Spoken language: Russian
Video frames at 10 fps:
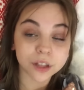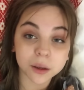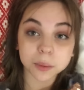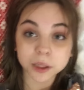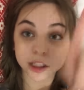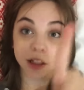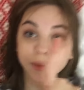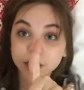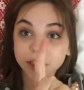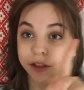Я пошла
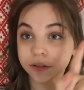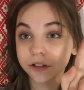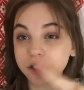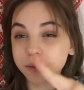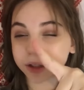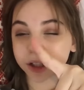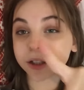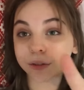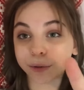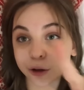монтировать именно
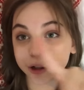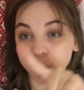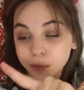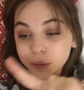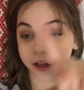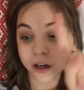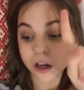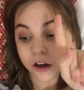этот блог, чтобы